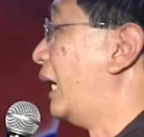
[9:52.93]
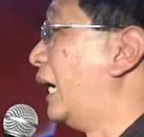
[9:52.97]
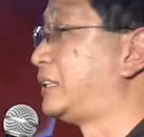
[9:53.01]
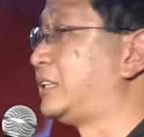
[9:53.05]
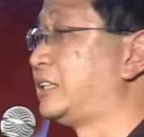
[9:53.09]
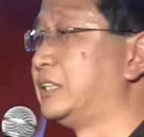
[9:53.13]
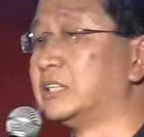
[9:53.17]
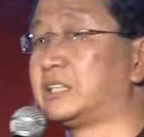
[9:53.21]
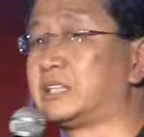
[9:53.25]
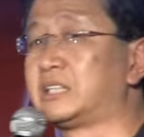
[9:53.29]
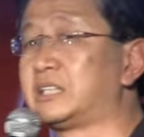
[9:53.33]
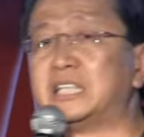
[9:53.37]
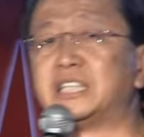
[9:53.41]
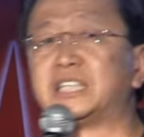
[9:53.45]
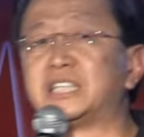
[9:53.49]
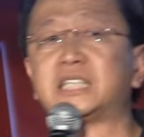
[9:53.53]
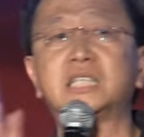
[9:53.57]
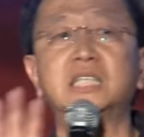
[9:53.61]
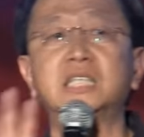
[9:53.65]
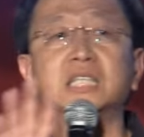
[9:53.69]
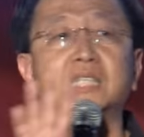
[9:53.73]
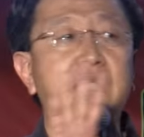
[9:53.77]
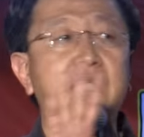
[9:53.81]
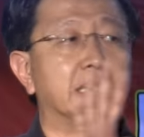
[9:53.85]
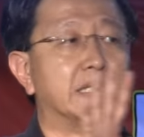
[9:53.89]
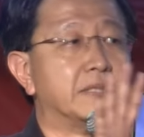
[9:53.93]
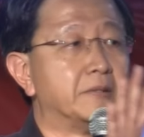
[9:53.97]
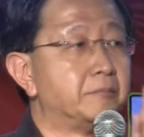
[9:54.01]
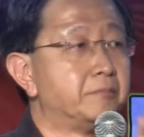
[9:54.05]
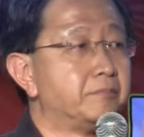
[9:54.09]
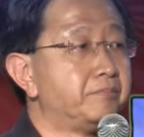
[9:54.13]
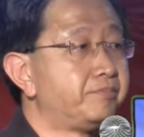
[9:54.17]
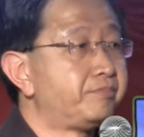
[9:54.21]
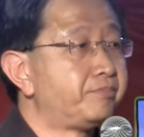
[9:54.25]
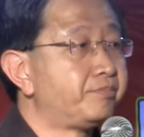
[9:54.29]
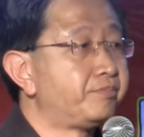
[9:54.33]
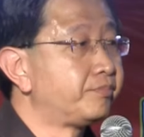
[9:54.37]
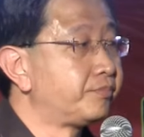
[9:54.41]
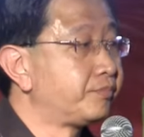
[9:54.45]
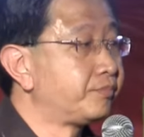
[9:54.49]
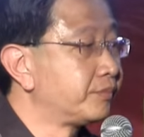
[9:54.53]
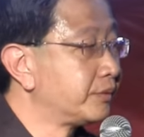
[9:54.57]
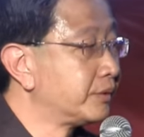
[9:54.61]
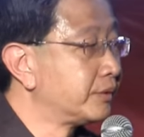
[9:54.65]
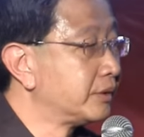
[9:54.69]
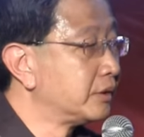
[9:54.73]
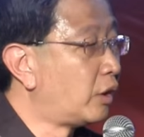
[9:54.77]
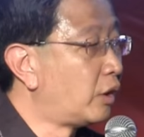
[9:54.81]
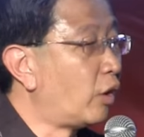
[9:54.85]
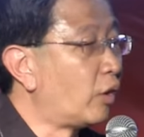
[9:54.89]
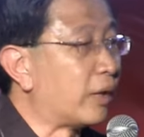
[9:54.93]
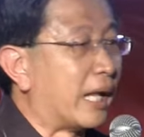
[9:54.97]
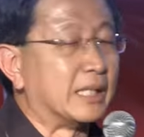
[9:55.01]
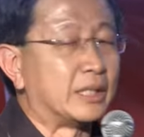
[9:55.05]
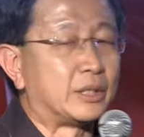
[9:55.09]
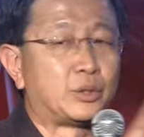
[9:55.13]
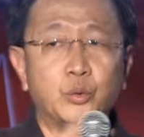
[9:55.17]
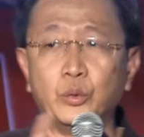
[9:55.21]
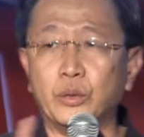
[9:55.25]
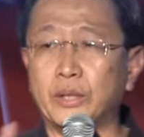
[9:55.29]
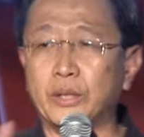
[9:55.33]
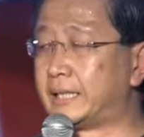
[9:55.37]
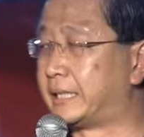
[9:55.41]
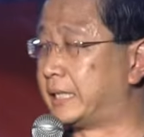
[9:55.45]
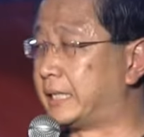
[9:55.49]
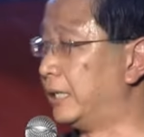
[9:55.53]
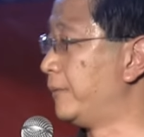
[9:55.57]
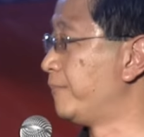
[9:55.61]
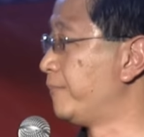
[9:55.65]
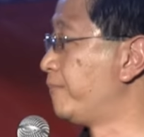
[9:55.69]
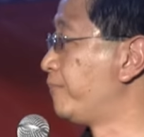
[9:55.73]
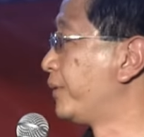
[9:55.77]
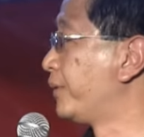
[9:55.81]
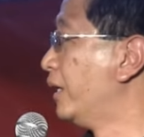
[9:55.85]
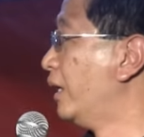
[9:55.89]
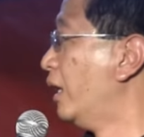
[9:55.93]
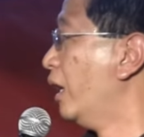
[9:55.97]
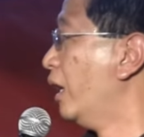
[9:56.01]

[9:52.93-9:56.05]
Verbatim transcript: 他只剩四个，后来输一个。